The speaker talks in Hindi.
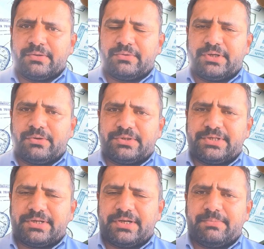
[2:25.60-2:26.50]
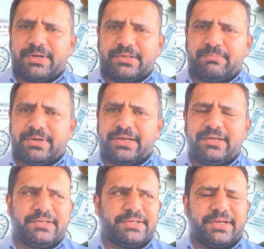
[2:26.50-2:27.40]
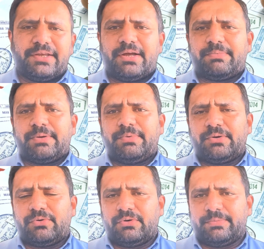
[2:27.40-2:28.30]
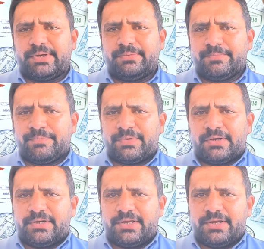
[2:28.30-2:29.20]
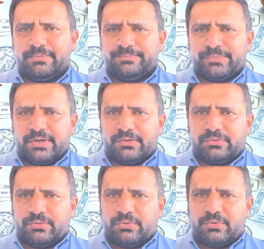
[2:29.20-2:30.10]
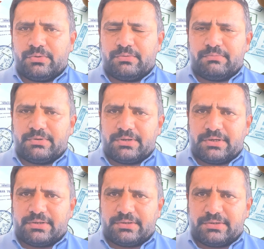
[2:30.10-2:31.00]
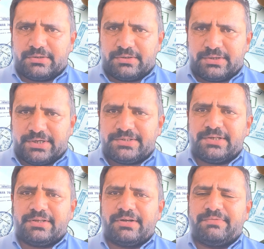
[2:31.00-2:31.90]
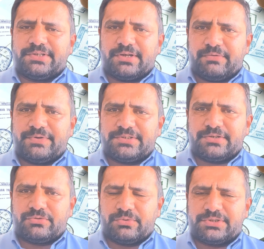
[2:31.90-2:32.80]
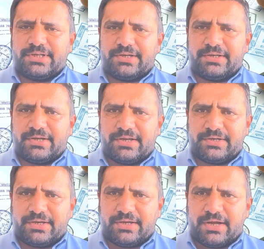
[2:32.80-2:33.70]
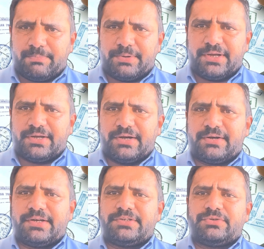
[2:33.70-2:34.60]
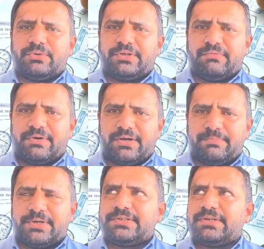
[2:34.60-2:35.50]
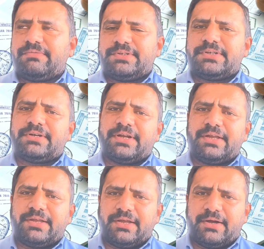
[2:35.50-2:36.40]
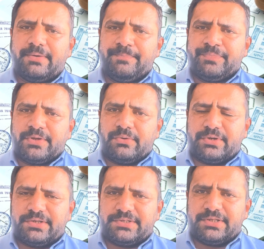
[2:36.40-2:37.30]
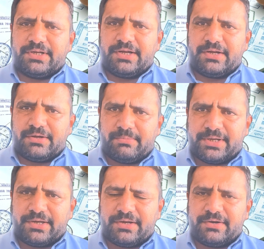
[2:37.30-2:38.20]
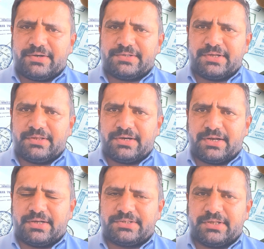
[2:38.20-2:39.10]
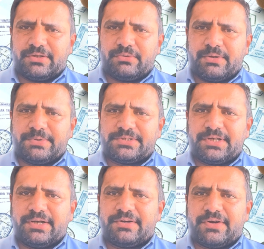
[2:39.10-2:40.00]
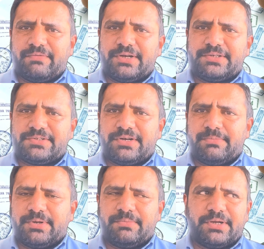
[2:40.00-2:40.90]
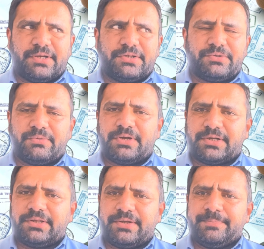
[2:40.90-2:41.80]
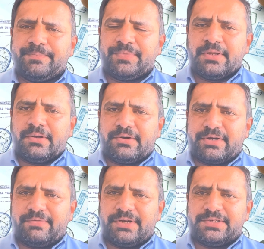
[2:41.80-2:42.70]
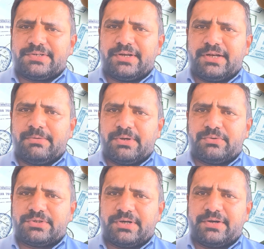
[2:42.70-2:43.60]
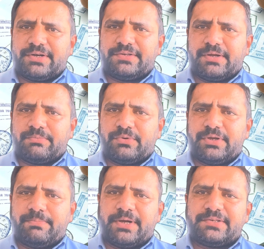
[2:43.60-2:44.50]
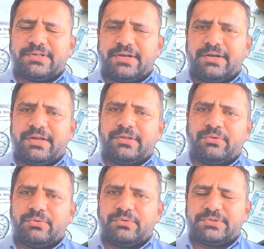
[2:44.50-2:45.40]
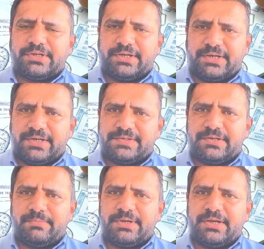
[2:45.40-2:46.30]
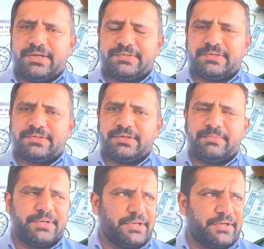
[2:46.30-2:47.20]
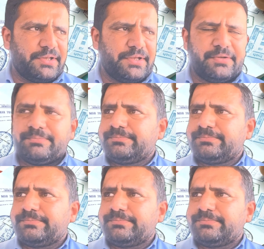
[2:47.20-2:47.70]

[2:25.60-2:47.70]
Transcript: तो ये लॉजिकली बात मानी नहीं जाएगी आपकी बिल्कुल भी ठीक है तो इसी तरह वीज़ा ऑफिसर सोचता है कि यार ये अपने कंट्रीज़ जो थी वहाँ पर इसने विज़िट नहीं किया और ये सीधा हमारी कंट्रीज़ के अंदर आना चाहता है तो आप इसके लिए ट्रैवल हिस्ट्री अपनी बनाना शुरू कर दें ट्रैवल हिस्ट्री के लिए मैं कुछ कंट्रीज़ आपको ये पाकिस्तान इंडिया दोनों से इजी भी हैं सस्ती भी हैं ठीक है